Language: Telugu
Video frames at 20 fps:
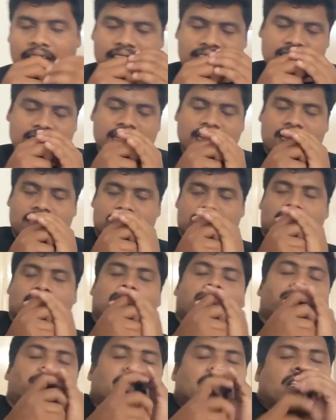ఎస్ గైస్
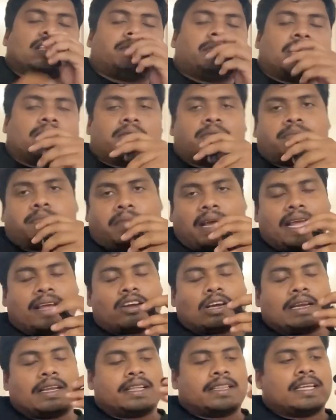ఇప్పుడైతే మనం
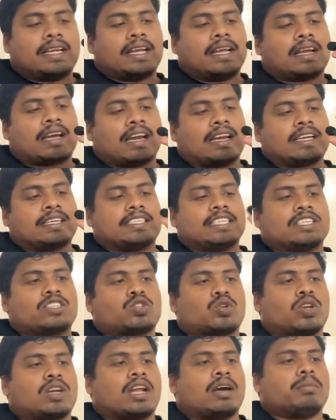మైక్ అనేది కనెక్ట్
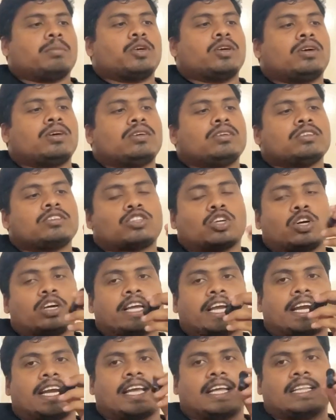చేసుకున్నాము సో
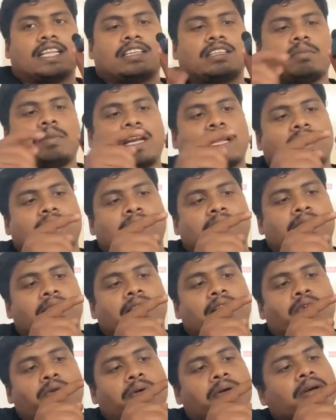ఇక్కడ ఏదైతే మనకి
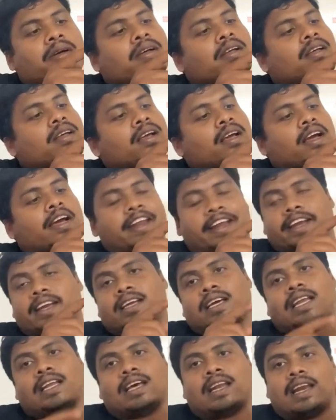
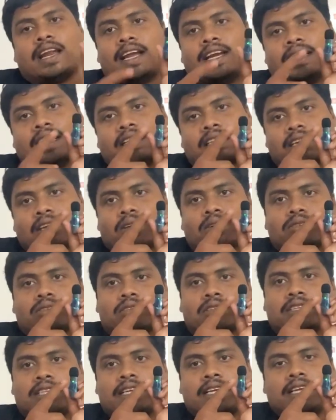గ్రీన్ కలర్ లైట్ అయితే
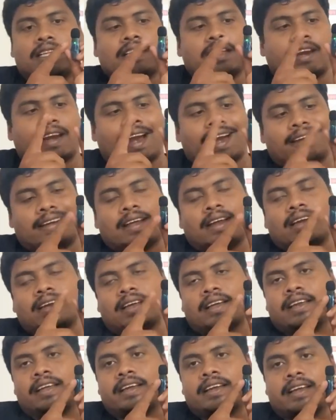వెలుగుతుంది ఇది రెడ్
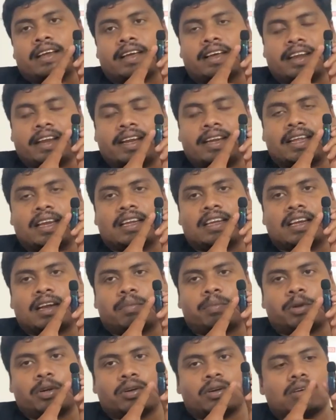అండ్ గ్రీన్
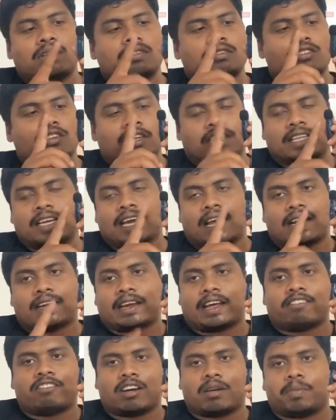వెలిగినప్పుడు సో ఇది
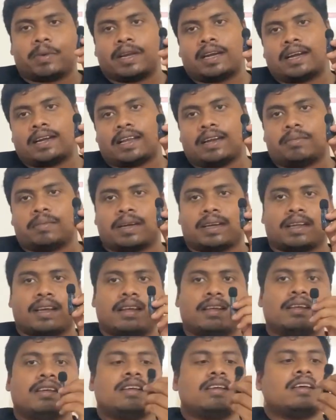కనెక్ట్ అవ్వకపోయినట్టు
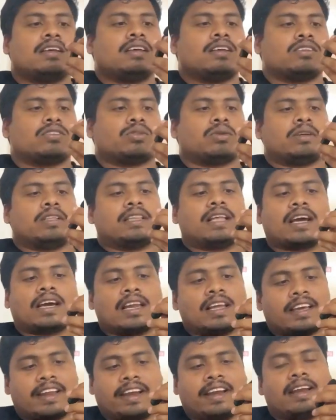అనమాట సో
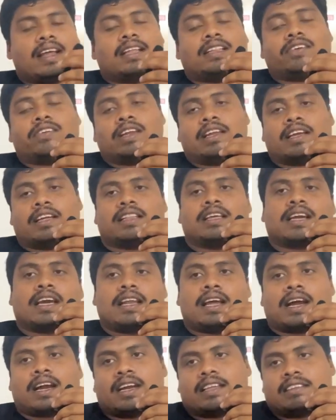ఇందాక గ్రీన్ అయితే వెలిగింది
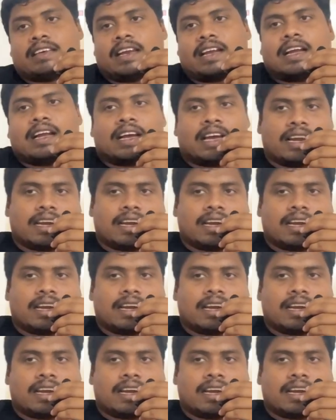కానీ అక్కడ సరిగ్గా